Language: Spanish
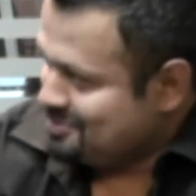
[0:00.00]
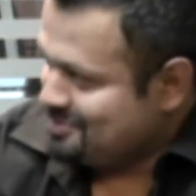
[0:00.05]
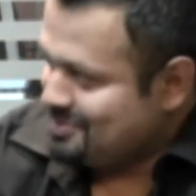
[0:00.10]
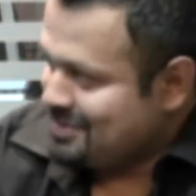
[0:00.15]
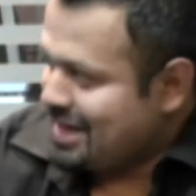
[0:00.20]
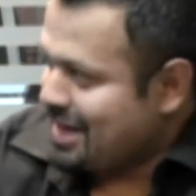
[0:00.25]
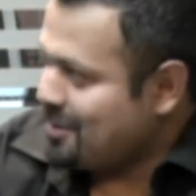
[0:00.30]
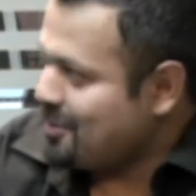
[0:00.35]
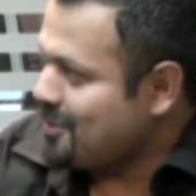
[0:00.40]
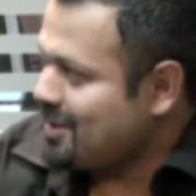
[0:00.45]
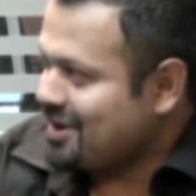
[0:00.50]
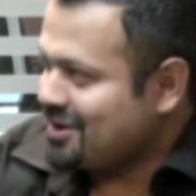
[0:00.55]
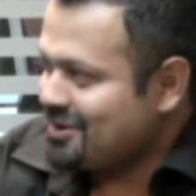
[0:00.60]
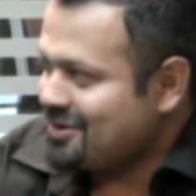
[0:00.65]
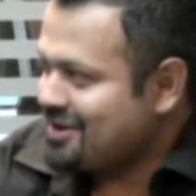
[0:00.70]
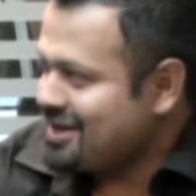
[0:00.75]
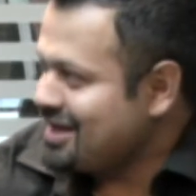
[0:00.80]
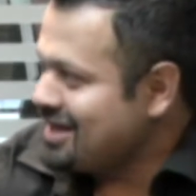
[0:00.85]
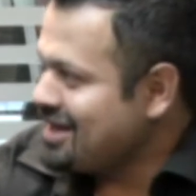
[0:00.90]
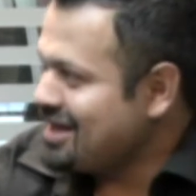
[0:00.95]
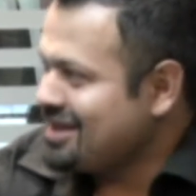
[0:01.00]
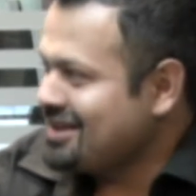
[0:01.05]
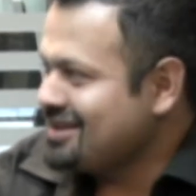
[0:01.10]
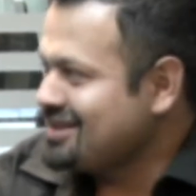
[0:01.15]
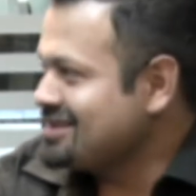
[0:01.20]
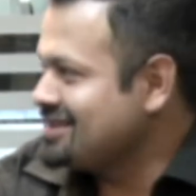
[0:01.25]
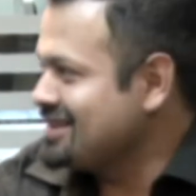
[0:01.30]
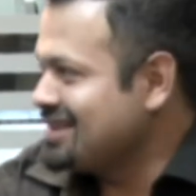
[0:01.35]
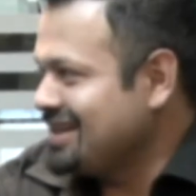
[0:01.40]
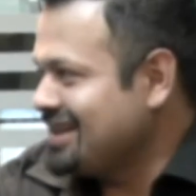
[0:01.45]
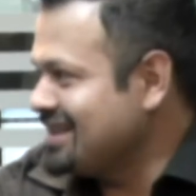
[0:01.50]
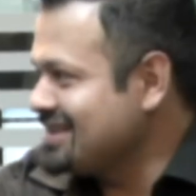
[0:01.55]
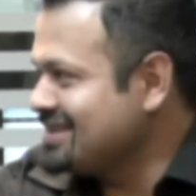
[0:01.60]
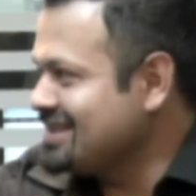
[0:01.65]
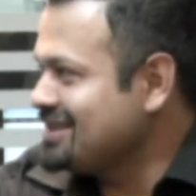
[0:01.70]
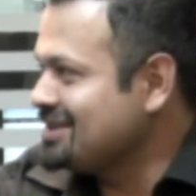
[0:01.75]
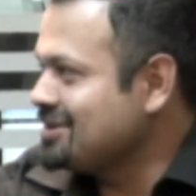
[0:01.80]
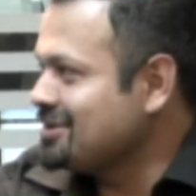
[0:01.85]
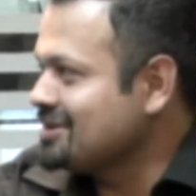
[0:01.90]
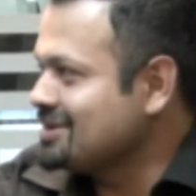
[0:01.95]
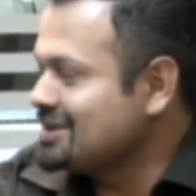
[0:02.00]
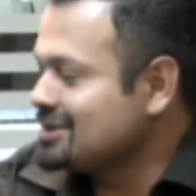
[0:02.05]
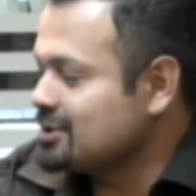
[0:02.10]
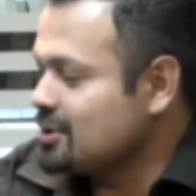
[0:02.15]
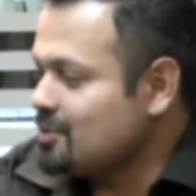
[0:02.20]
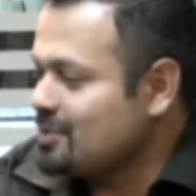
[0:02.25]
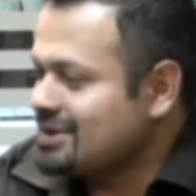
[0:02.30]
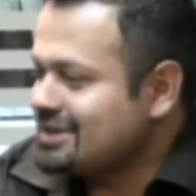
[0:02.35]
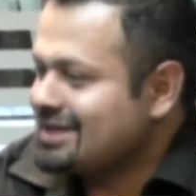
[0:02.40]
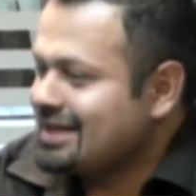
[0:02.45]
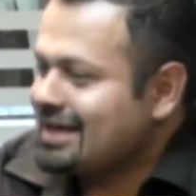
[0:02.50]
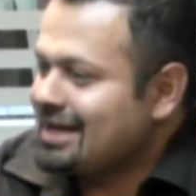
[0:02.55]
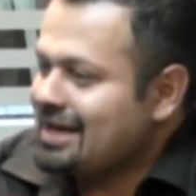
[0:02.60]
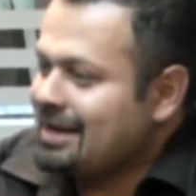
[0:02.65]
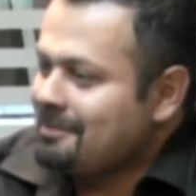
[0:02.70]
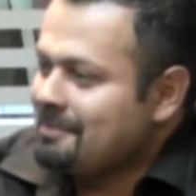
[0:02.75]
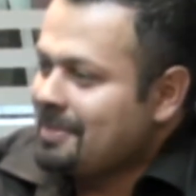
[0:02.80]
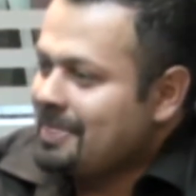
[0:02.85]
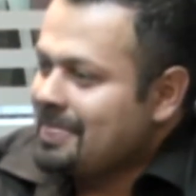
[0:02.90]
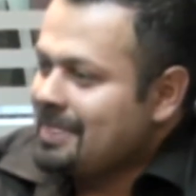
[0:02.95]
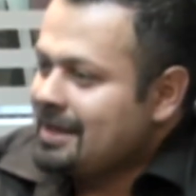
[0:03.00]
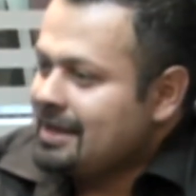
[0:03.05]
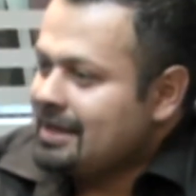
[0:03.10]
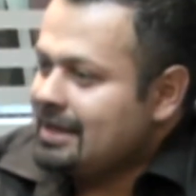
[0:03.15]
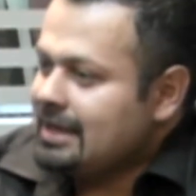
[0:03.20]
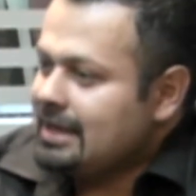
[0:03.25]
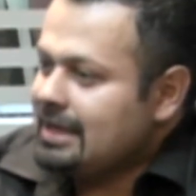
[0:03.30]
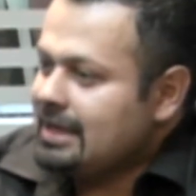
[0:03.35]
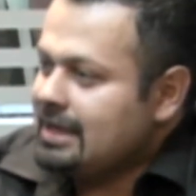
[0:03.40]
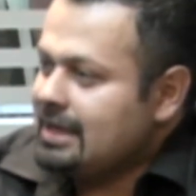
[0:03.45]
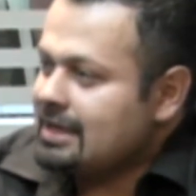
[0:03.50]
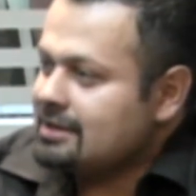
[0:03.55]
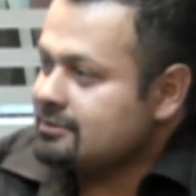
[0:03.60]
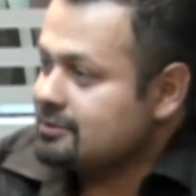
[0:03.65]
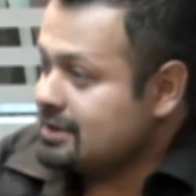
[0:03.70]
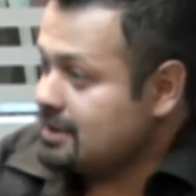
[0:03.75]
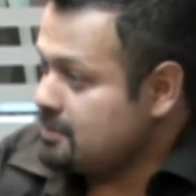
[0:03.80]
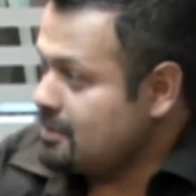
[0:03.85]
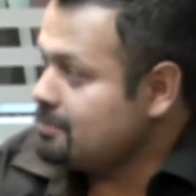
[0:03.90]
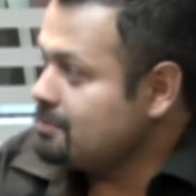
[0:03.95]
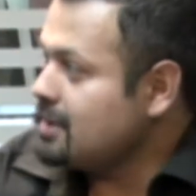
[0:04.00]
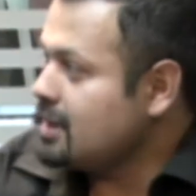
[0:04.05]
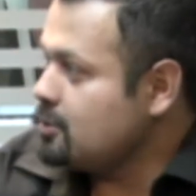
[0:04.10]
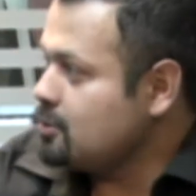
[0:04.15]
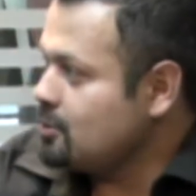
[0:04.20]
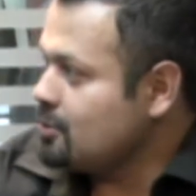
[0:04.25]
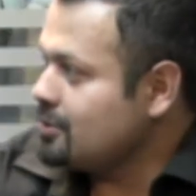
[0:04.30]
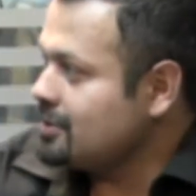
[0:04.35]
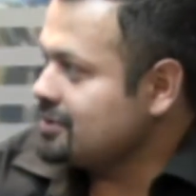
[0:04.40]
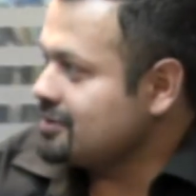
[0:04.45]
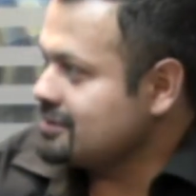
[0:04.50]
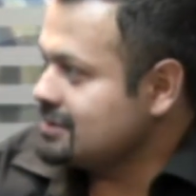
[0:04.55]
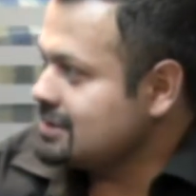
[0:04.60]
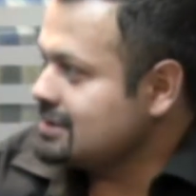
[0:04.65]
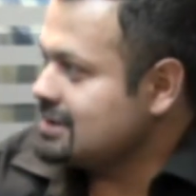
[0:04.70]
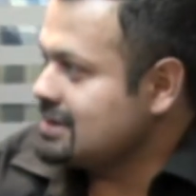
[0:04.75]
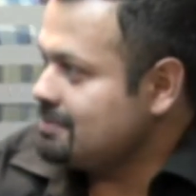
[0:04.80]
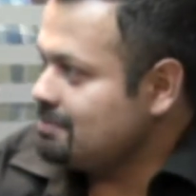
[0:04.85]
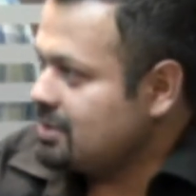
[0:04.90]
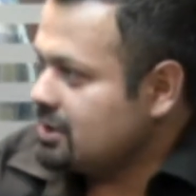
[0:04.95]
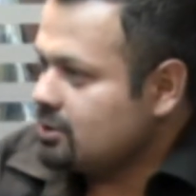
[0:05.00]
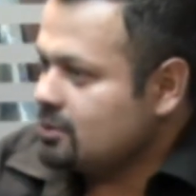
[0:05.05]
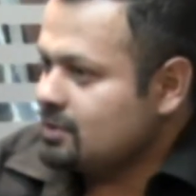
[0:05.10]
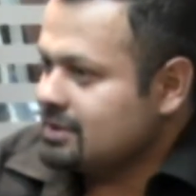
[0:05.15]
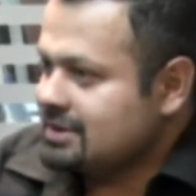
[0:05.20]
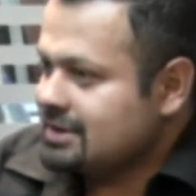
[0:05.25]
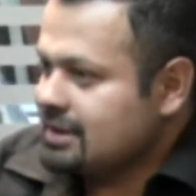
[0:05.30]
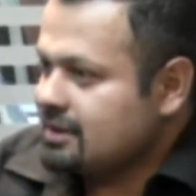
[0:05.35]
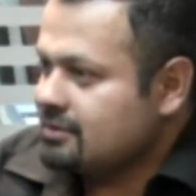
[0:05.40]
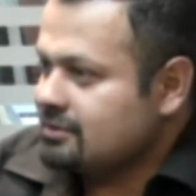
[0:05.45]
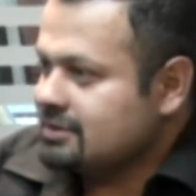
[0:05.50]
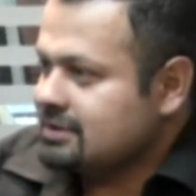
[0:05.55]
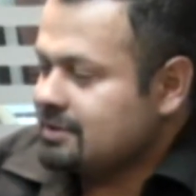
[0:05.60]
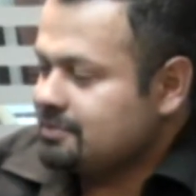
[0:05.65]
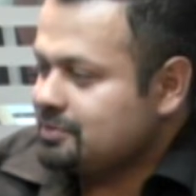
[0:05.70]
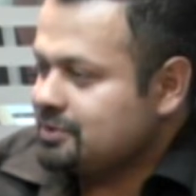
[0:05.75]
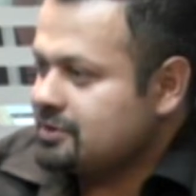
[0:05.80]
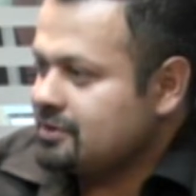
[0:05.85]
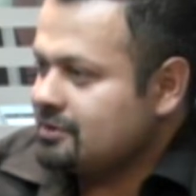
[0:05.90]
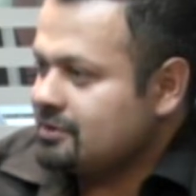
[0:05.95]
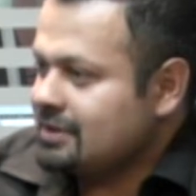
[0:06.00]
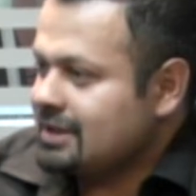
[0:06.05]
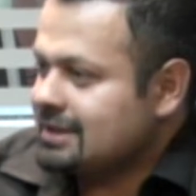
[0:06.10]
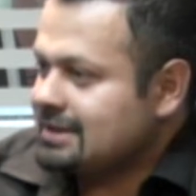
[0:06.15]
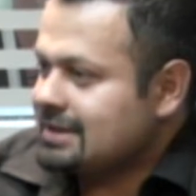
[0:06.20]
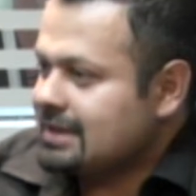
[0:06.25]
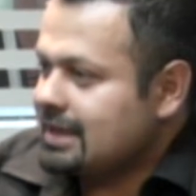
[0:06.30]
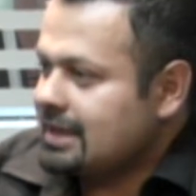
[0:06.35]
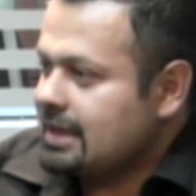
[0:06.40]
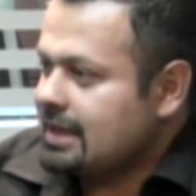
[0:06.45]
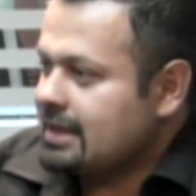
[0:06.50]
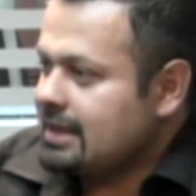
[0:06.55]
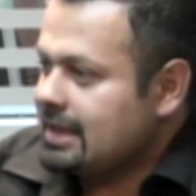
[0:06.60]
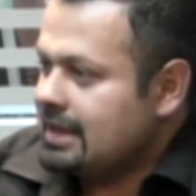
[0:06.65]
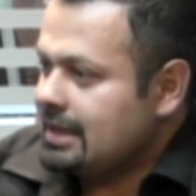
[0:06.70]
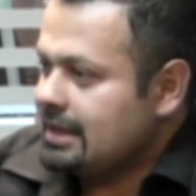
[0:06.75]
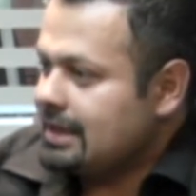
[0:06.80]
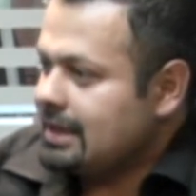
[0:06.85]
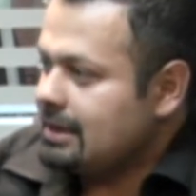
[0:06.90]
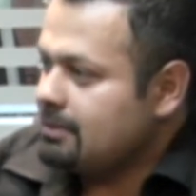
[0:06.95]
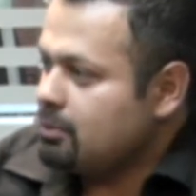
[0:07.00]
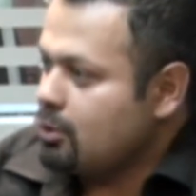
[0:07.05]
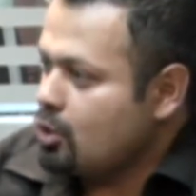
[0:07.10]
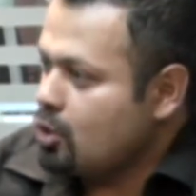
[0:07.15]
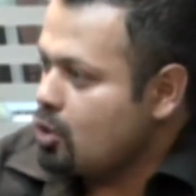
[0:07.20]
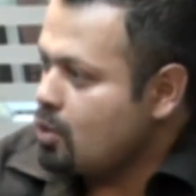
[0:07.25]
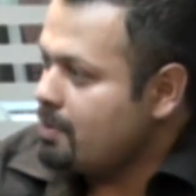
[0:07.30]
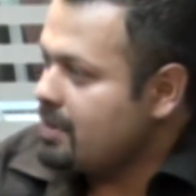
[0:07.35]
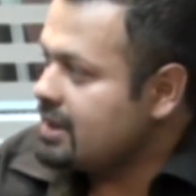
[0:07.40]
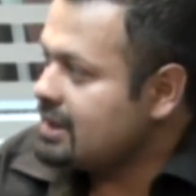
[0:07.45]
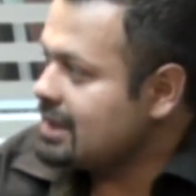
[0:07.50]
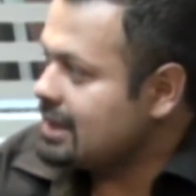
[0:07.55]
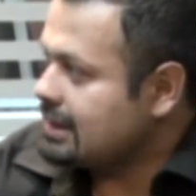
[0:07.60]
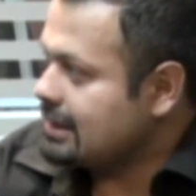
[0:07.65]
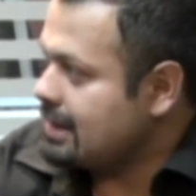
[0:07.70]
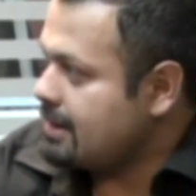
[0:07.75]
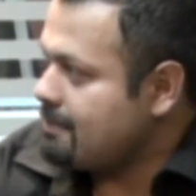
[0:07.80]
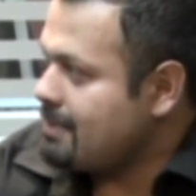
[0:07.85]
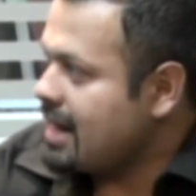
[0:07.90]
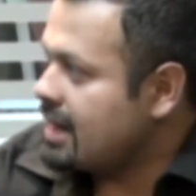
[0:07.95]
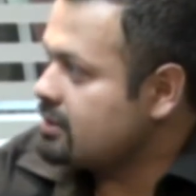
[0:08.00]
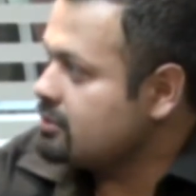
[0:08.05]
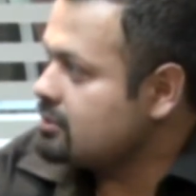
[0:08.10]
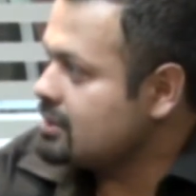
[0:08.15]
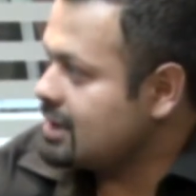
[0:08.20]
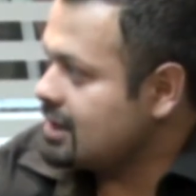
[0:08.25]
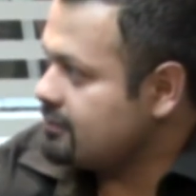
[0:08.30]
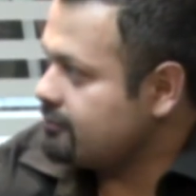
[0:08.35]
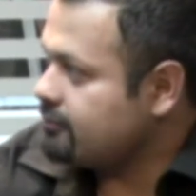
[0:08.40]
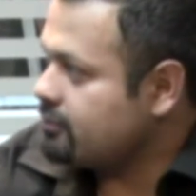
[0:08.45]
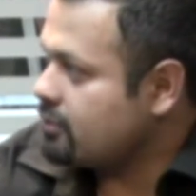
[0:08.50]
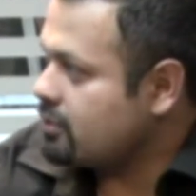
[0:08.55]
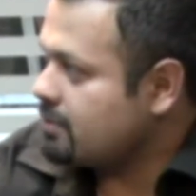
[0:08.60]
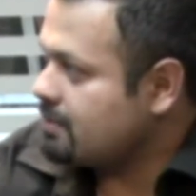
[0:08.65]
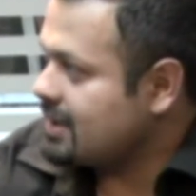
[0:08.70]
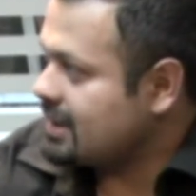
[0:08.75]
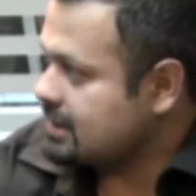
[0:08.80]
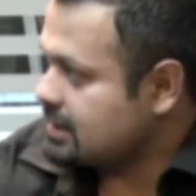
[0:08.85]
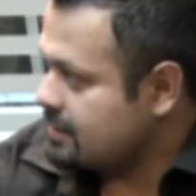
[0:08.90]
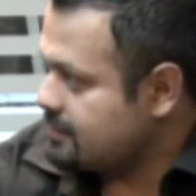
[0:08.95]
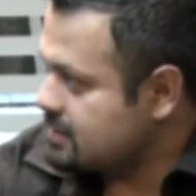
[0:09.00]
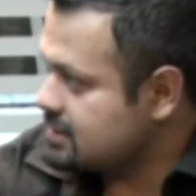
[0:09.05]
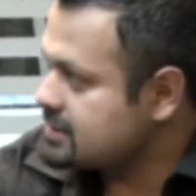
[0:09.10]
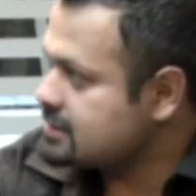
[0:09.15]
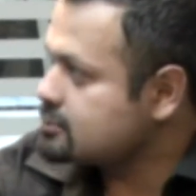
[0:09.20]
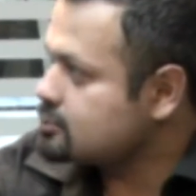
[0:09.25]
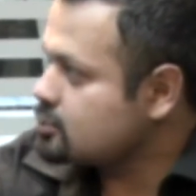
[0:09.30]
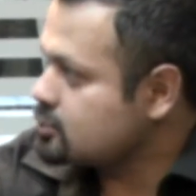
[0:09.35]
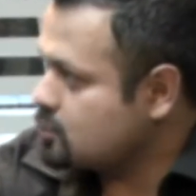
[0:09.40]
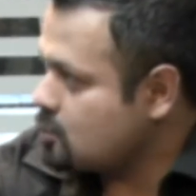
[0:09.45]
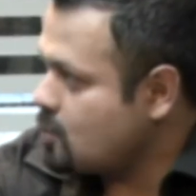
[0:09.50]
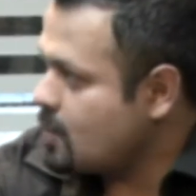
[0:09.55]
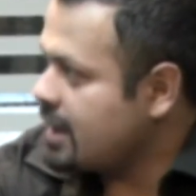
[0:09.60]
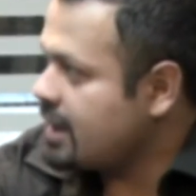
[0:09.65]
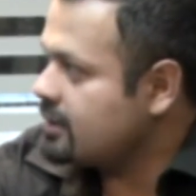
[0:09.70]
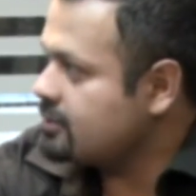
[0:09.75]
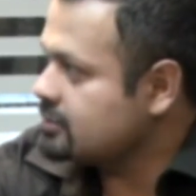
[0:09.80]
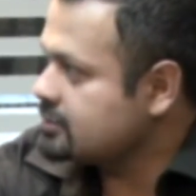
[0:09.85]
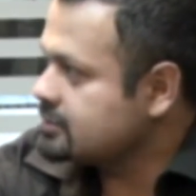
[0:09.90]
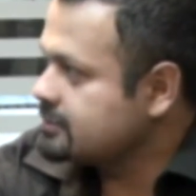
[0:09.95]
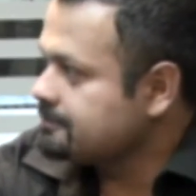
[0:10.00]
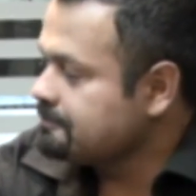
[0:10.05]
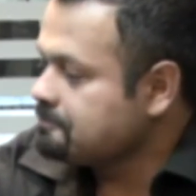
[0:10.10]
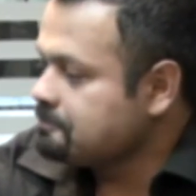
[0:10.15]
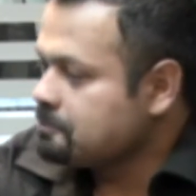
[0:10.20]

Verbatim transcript: me acuerdo de ella desde ese entonces, cómo hacerla y eso también me ayudó. Entonces siempre tuve esta concepción acerca del, volumen, del tamaño y de la forma a través de estos juegos.